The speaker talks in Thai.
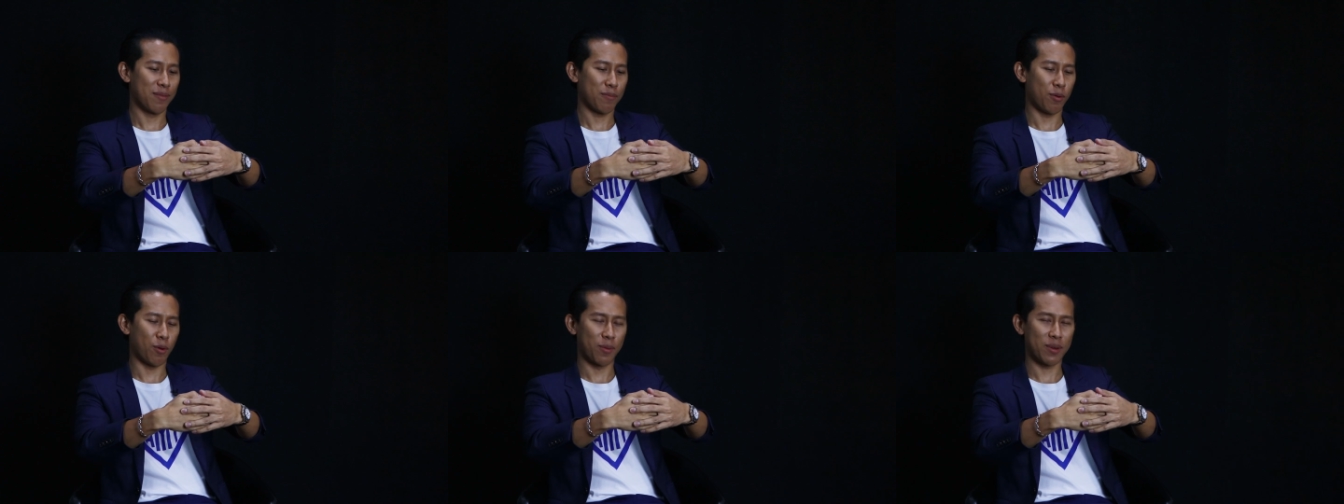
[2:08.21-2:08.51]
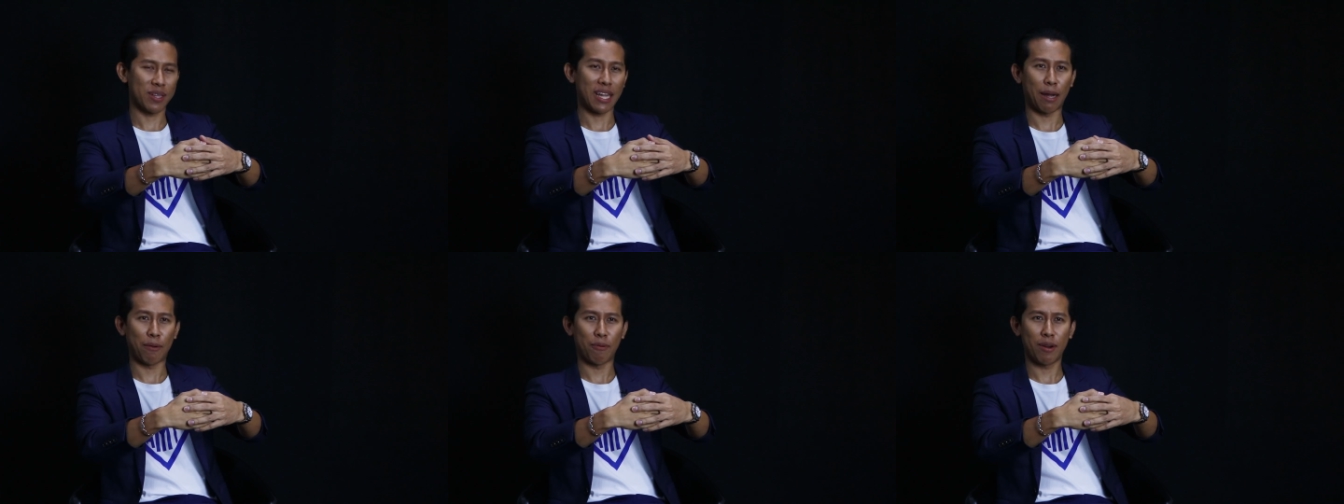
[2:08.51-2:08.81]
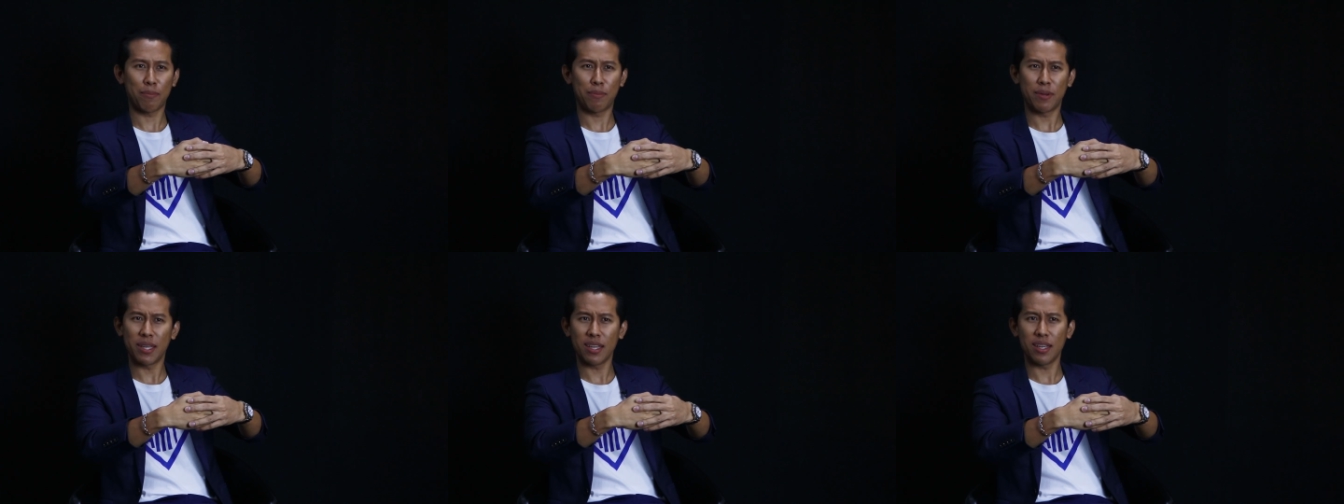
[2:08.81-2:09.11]
ผมก็ถาม
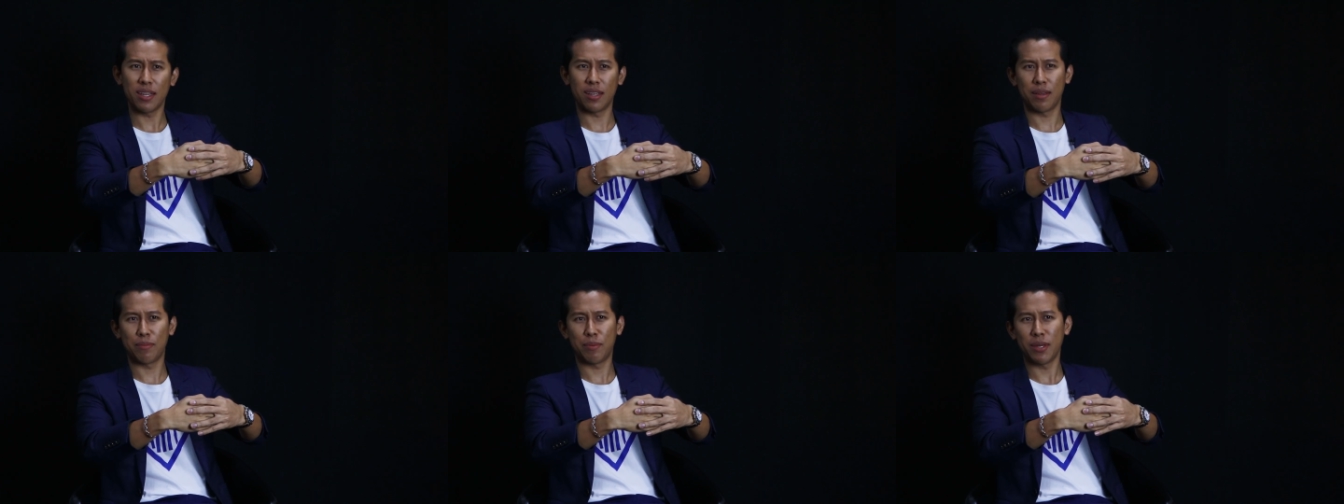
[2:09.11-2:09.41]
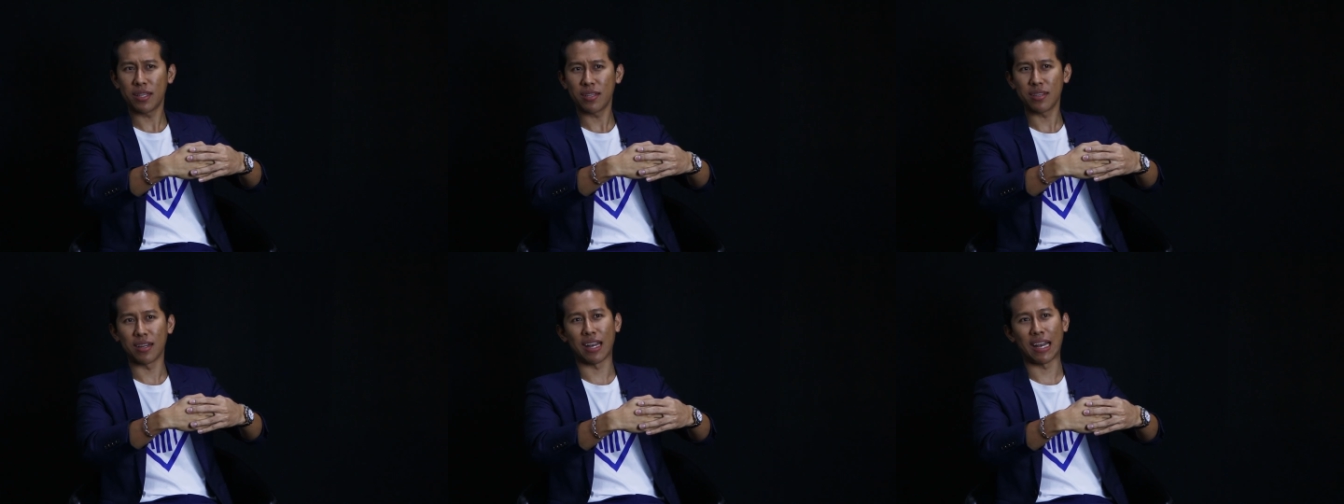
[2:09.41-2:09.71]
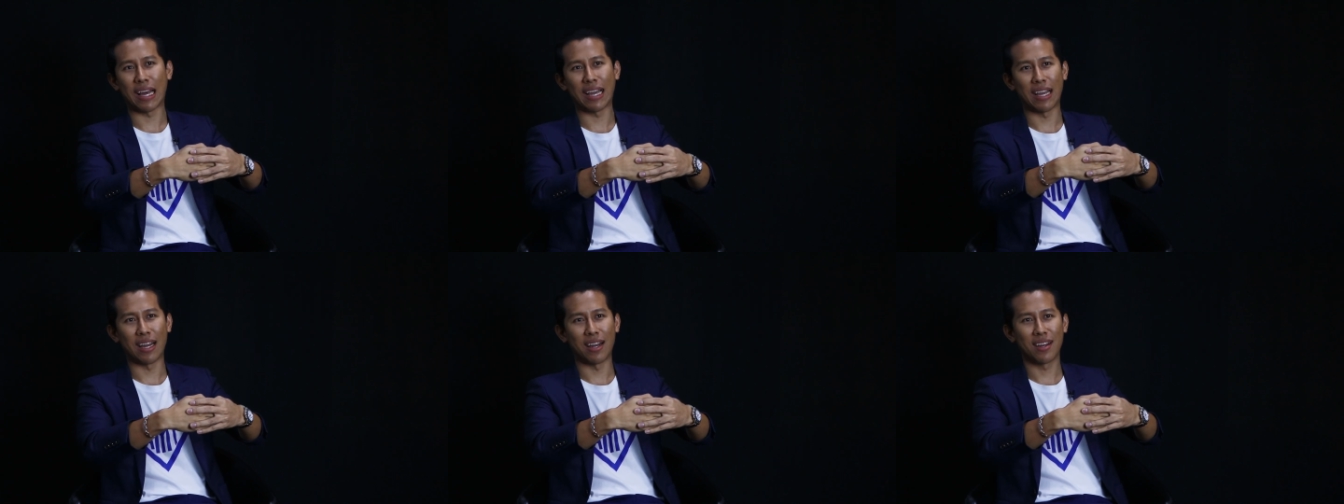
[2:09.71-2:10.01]
ว่าพี่พี่ถืออะ
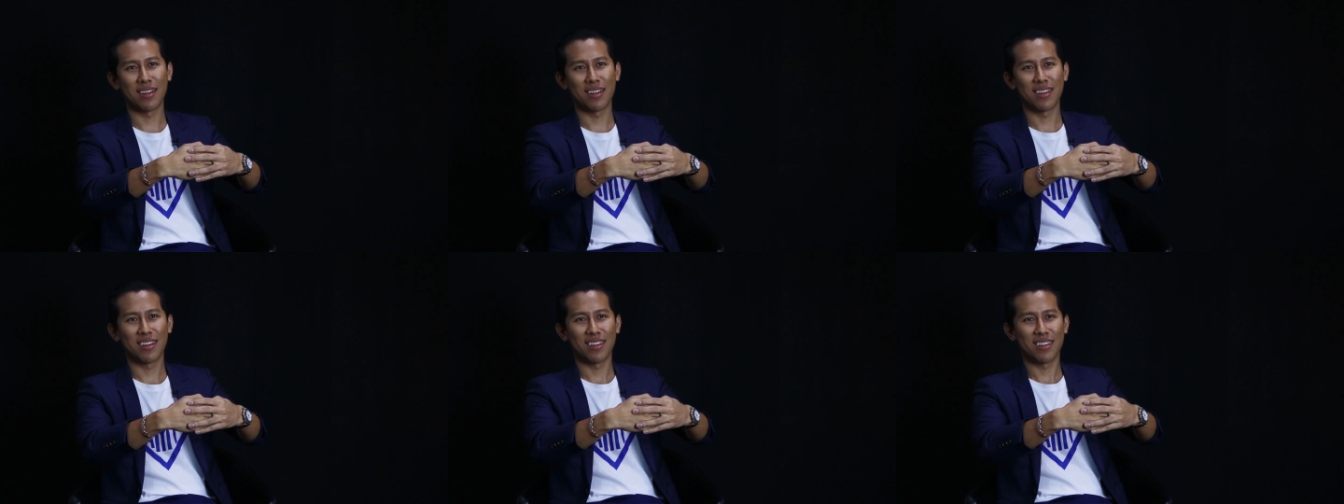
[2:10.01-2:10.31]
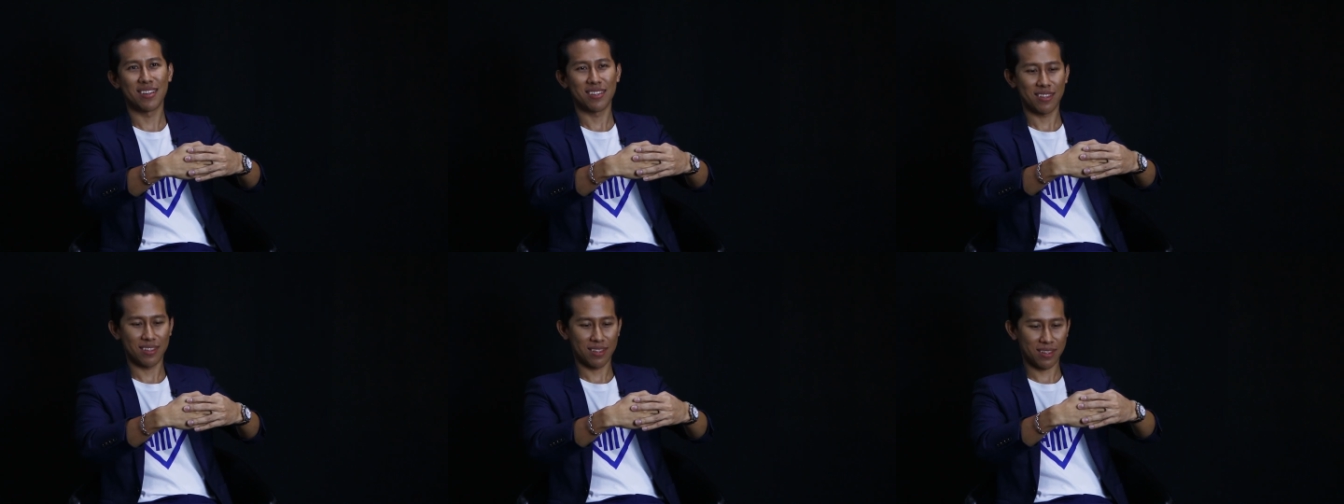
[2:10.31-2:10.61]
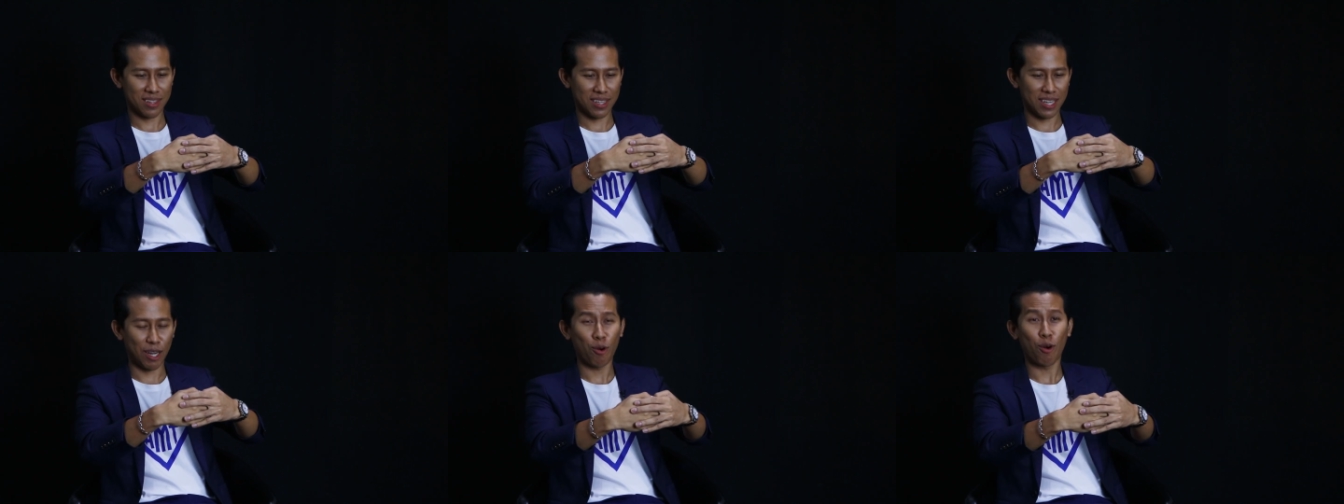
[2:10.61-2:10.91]
ไรอะ่ะ
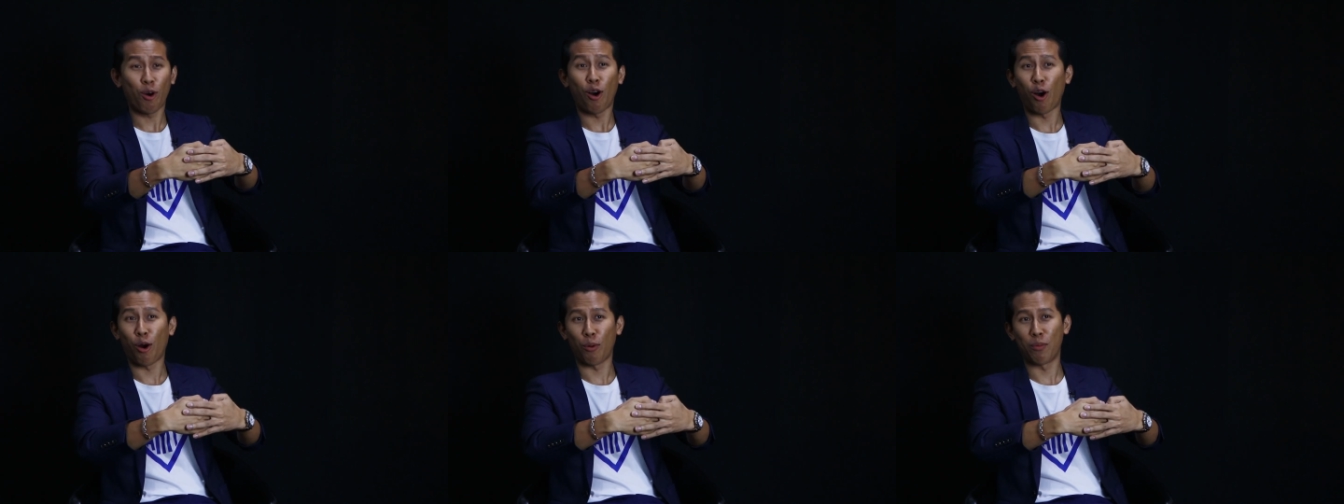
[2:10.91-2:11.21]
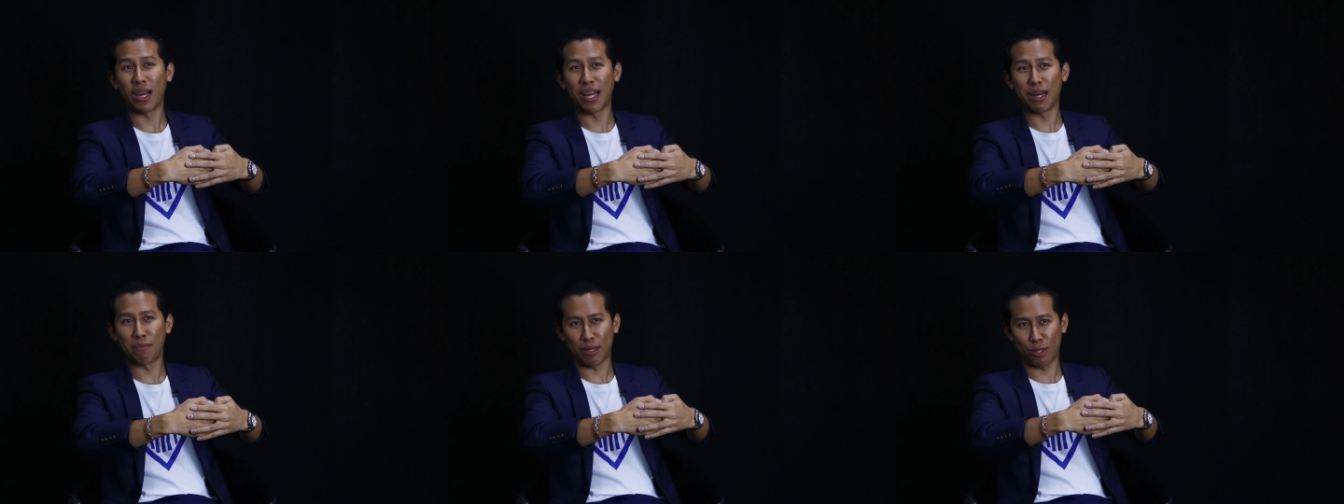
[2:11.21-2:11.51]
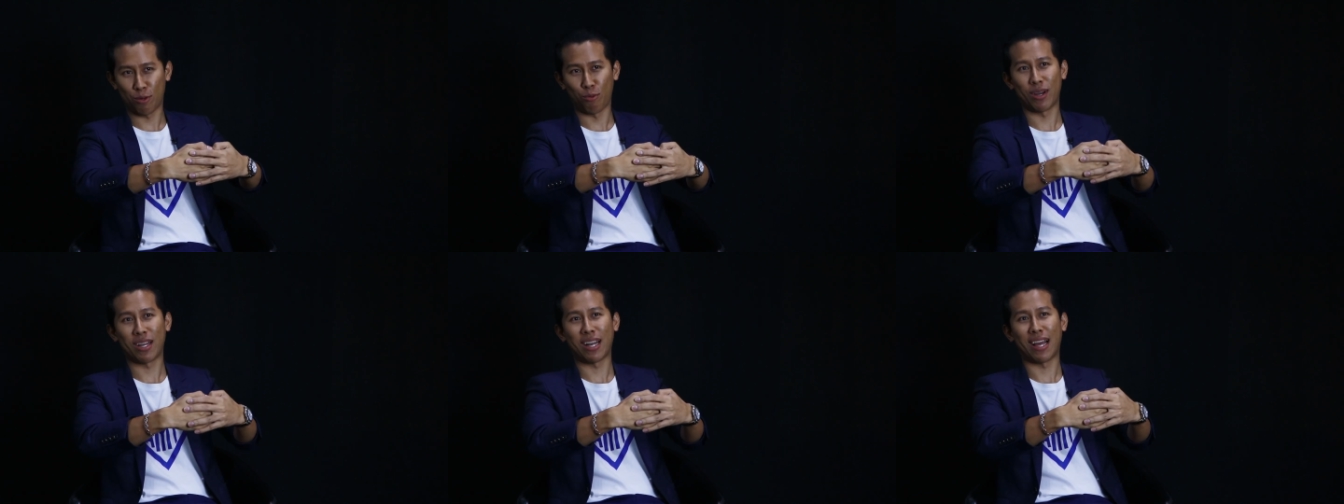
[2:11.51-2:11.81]
เขาหอบเงินมา
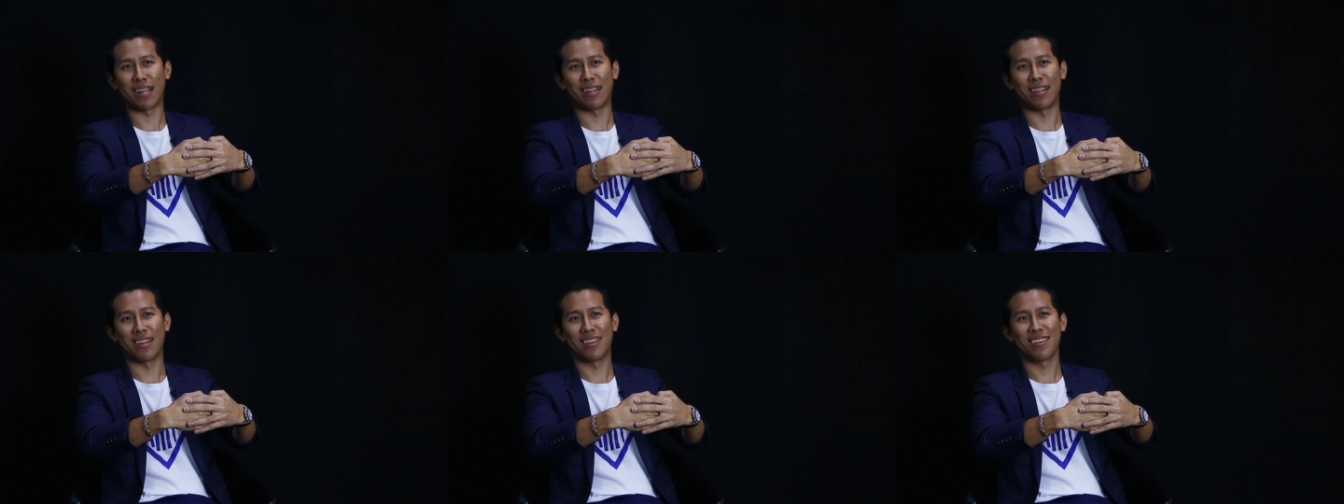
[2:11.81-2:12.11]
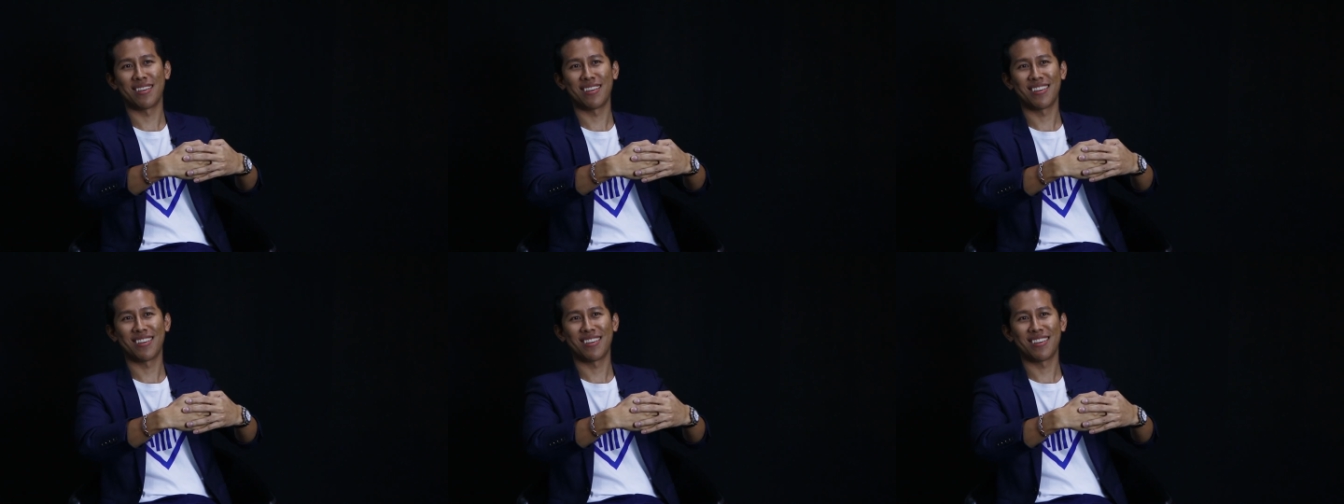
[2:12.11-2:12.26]
ถุงขนาดนี้